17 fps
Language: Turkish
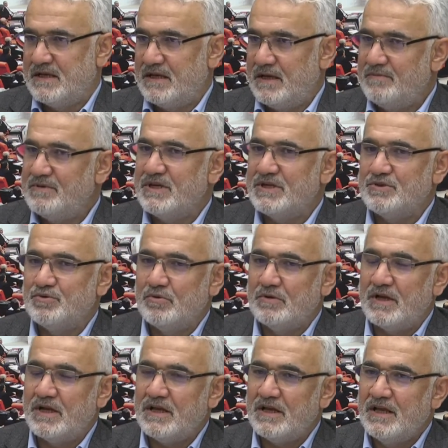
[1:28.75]
Hem kesin
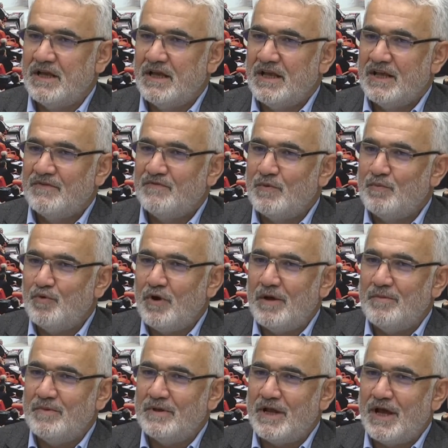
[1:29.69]
olarak ve bu
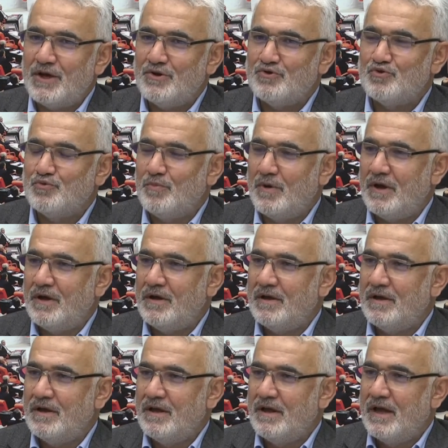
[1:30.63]
emir her cuma,
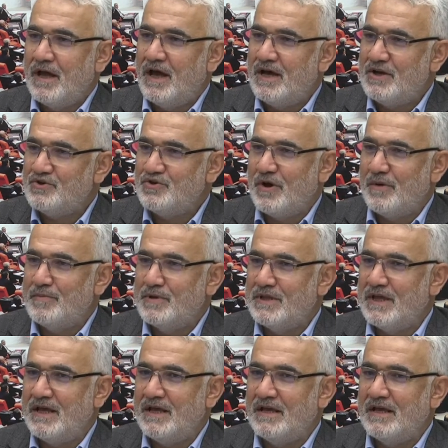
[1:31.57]
her
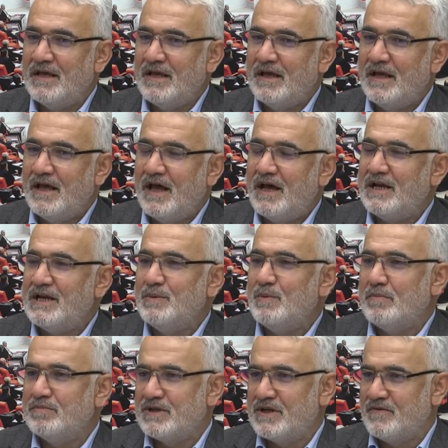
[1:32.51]
camide, her
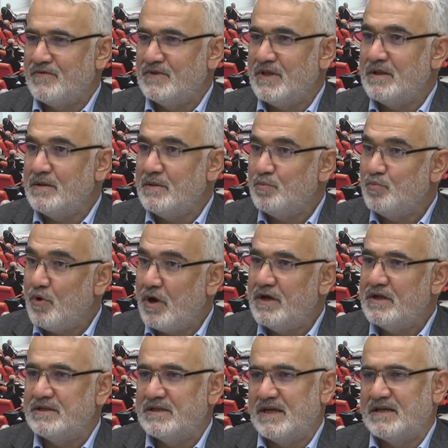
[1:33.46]
imam tarafından bu
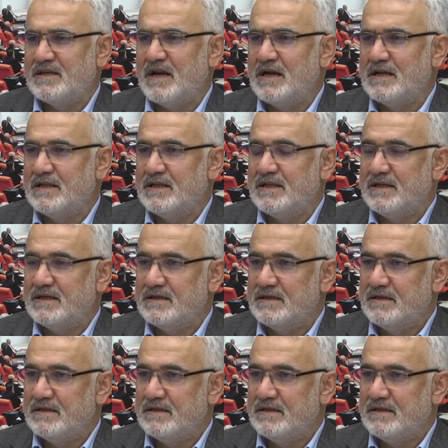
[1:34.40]
ayet tekrar edilir.